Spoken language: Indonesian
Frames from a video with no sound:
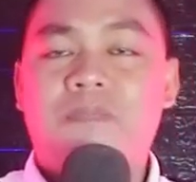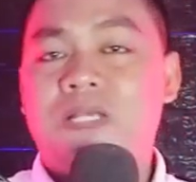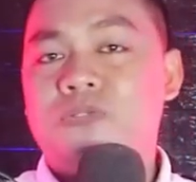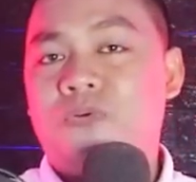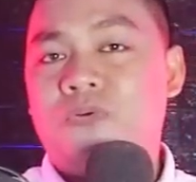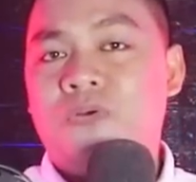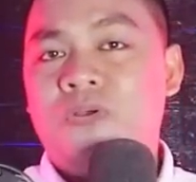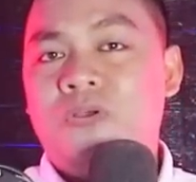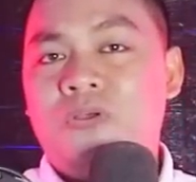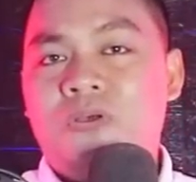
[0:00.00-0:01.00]
pasti masuk
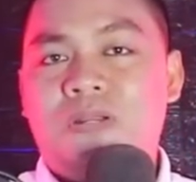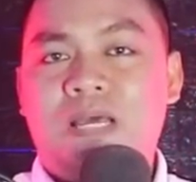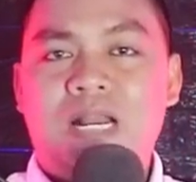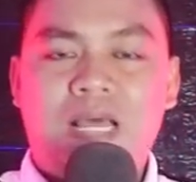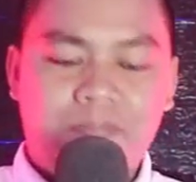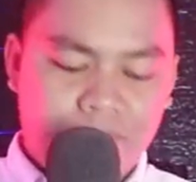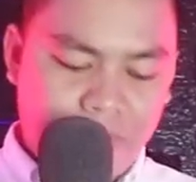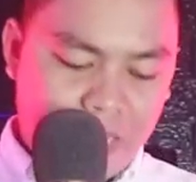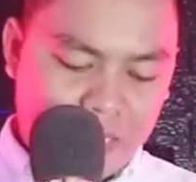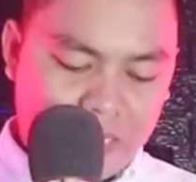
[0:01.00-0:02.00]
dalam
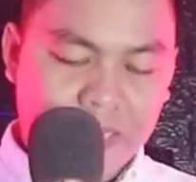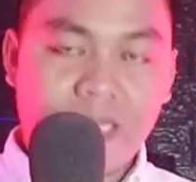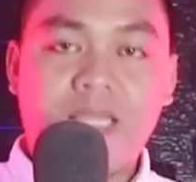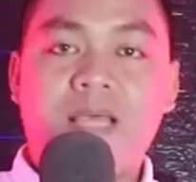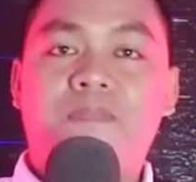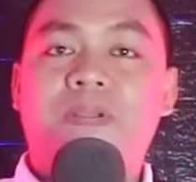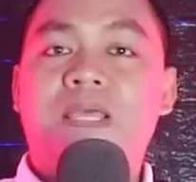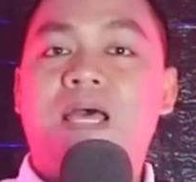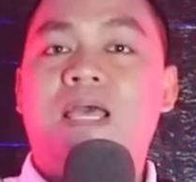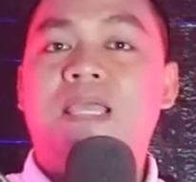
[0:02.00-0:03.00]
ya kriteria
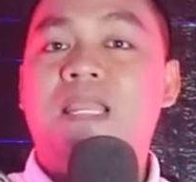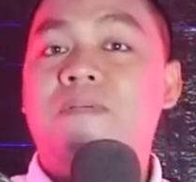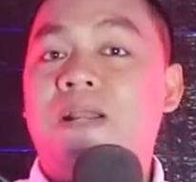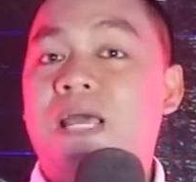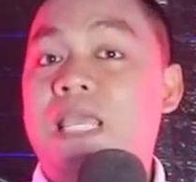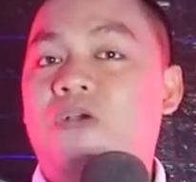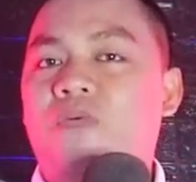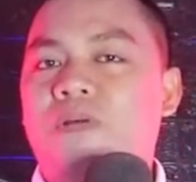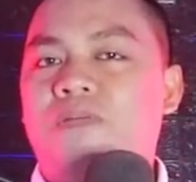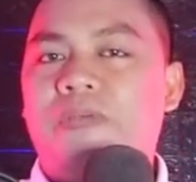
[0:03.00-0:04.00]
pria idaman
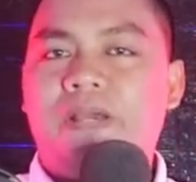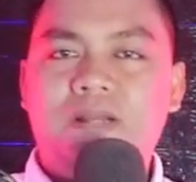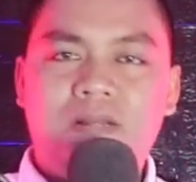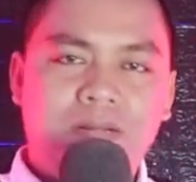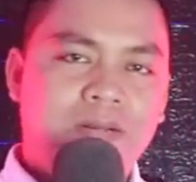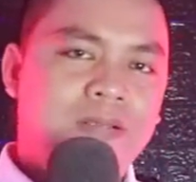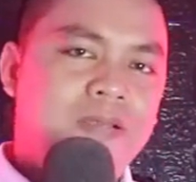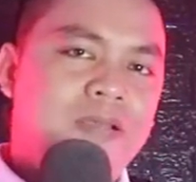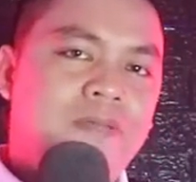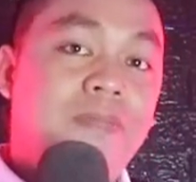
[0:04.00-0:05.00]
Haiku Open kan?
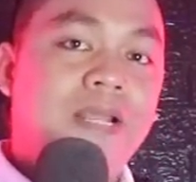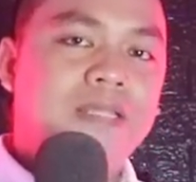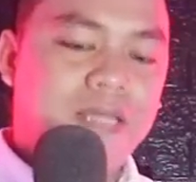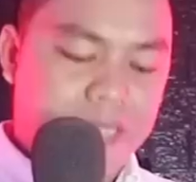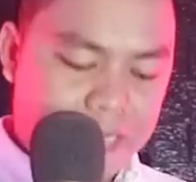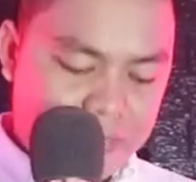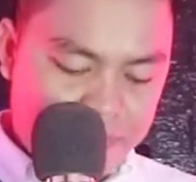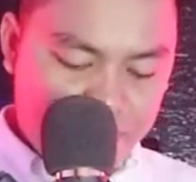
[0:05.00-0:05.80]
Mari kita lihat.